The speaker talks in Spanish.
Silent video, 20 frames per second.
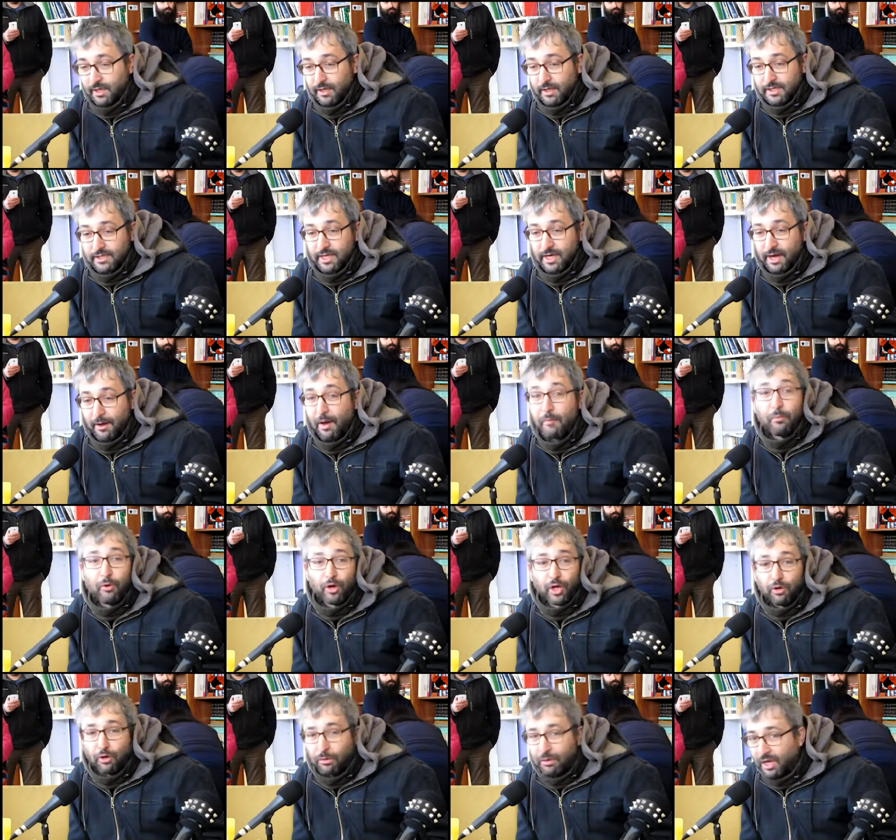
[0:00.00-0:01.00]
destacaban
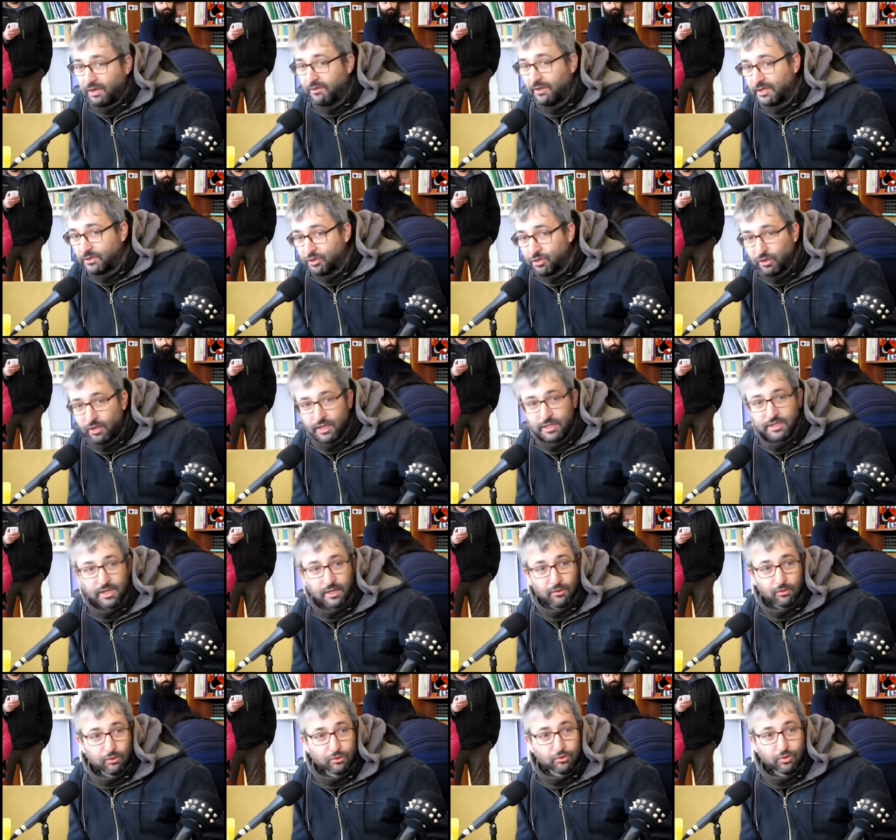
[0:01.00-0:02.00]
porque no había ascensores
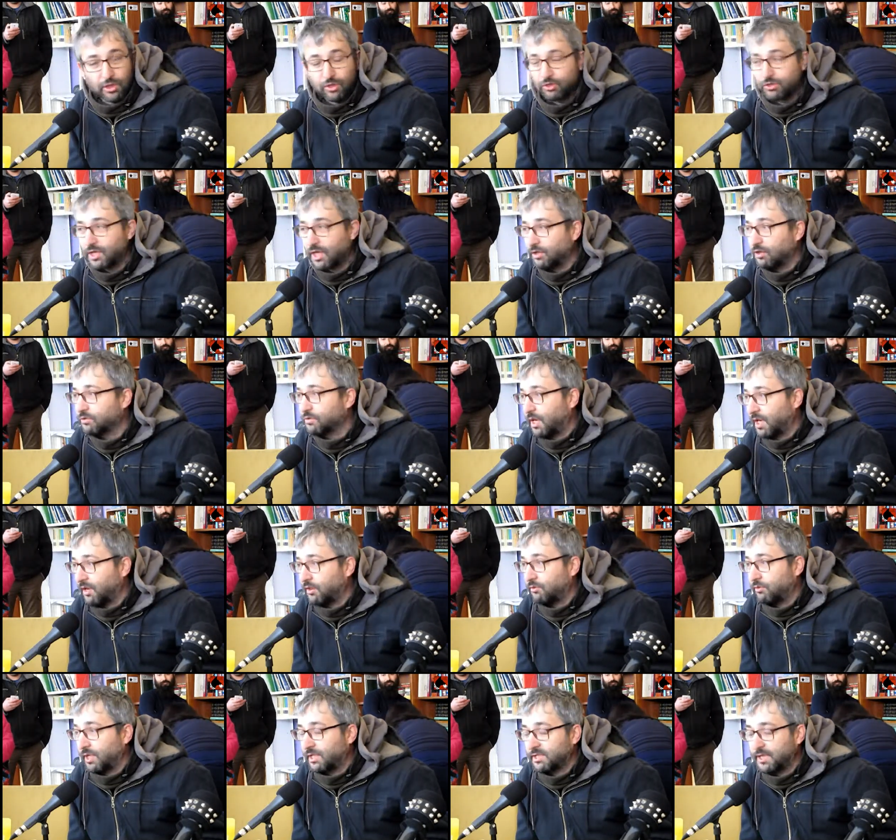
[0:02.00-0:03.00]
hace unos cuantos años, ¿vale?
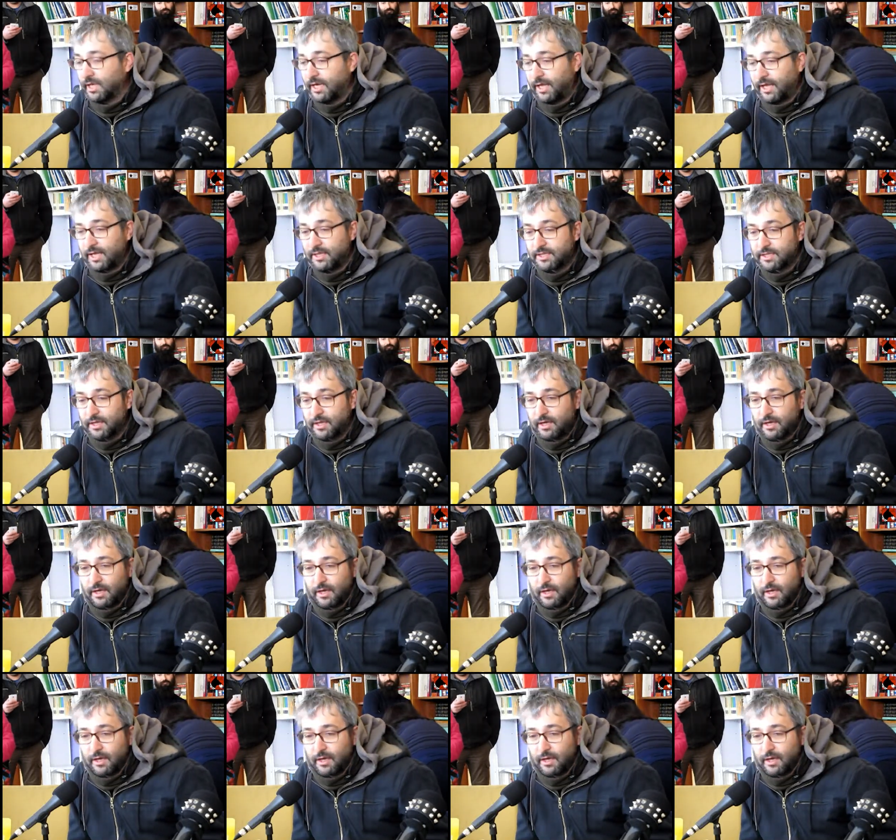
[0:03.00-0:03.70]
Hace unas décadas.